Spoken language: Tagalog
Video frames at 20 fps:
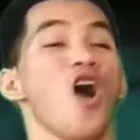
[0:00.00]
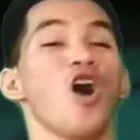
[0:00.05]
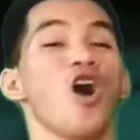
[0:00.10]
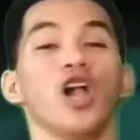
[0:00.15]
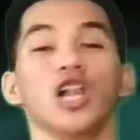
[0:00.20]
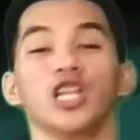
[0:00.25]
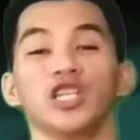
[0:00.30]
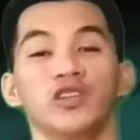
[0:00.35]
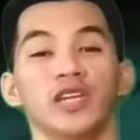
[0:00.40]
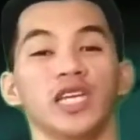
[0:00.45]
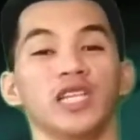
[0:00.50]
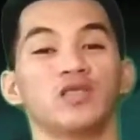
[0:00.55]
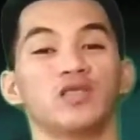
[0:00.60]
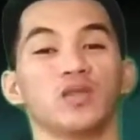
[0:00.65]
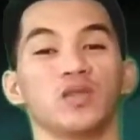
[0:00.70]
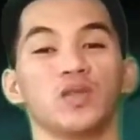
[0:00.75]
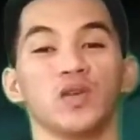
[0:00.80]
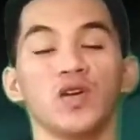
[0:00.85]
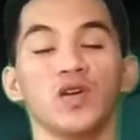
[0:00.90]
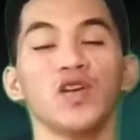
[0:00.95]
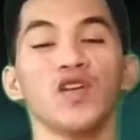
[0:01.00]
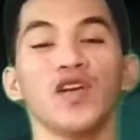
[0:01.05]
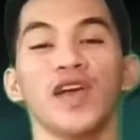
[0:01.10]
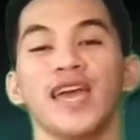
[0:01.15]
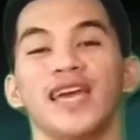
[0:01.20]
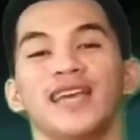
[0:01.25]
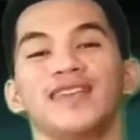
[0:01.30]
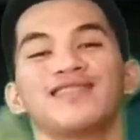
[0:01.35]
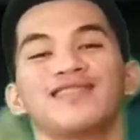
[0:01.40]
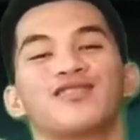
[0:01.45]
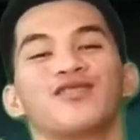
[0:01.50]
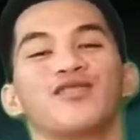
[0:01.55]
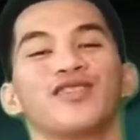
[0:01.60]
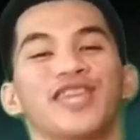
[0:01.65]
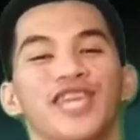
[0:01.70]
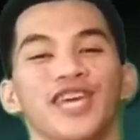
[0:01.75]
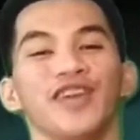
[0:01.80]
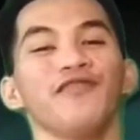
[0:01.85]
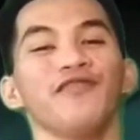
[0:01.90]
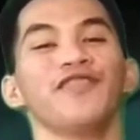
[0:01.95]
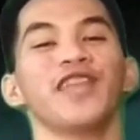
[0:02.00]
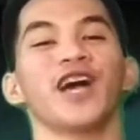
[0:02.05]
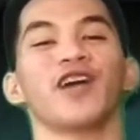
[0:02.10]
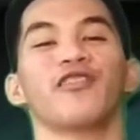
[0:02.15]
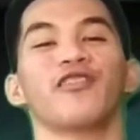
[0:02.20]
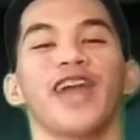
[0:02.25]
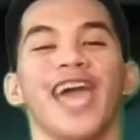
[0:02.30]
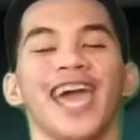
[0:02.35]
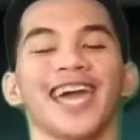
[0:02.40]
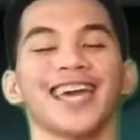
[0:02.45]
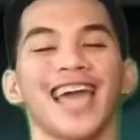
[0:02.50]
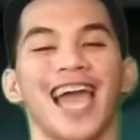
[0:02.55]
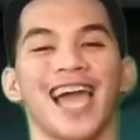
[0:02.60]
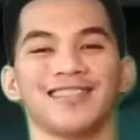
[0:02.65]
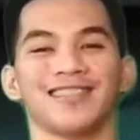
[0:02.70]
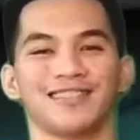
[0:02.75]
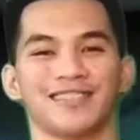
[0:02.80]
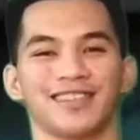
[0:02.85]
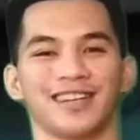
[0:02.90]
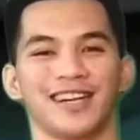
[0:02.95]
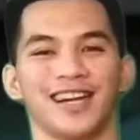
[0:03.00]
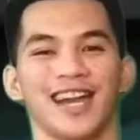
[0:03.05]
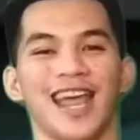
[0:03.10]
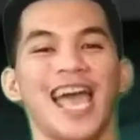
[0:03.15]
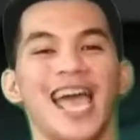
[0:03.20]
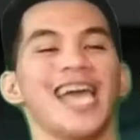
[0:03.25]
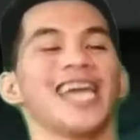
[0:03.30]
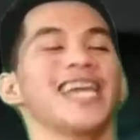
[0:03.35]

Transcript: All you need to do is to give the correct answer.